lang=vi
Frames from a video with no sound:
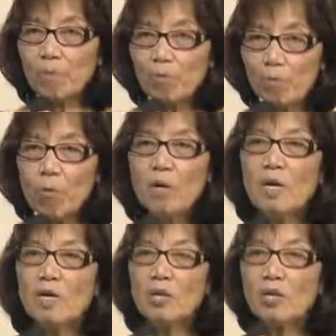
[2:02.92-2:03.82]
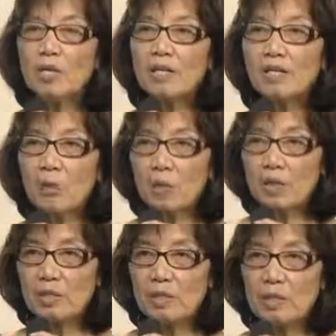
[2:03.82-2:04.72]
phú có rất là nhiều
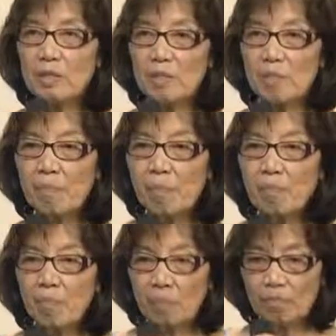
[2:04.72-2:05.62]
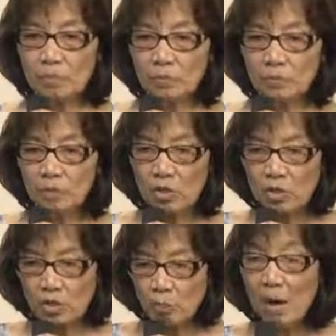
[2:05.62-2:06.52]
cái cái um, Ừ, rất là
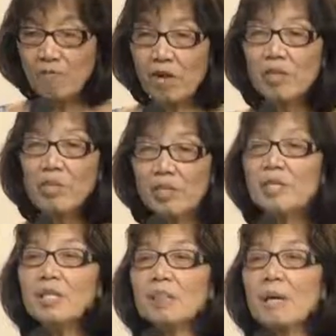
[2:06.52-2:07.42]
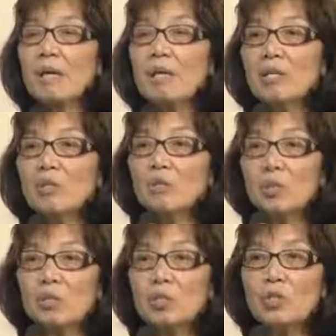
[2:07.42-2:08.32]
nhiều bài vở nữa nhưng mà chúng tôi
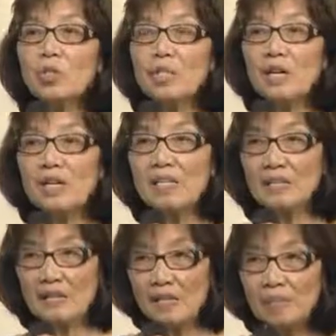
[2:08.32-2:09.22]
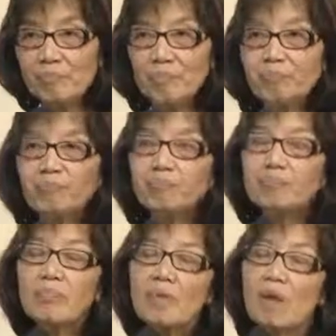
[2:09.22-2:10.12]
chưa có thì giờ để dịch hết
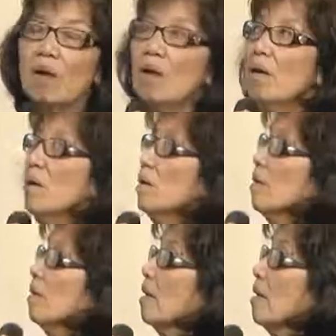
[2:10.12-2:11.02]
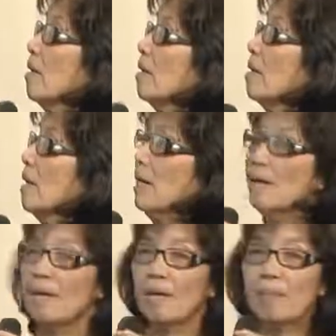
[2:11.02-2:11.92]
thành ra
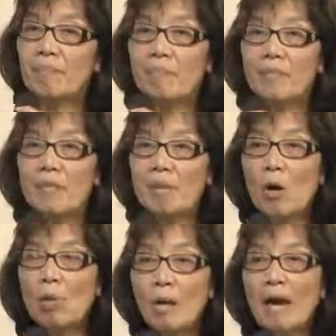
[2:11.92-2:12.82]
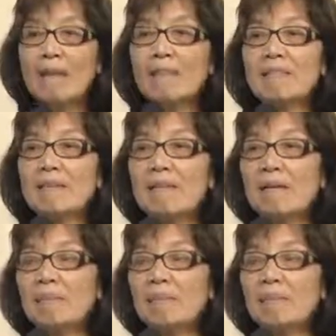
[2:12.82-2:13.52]
um, nhưng mà hôm nay thì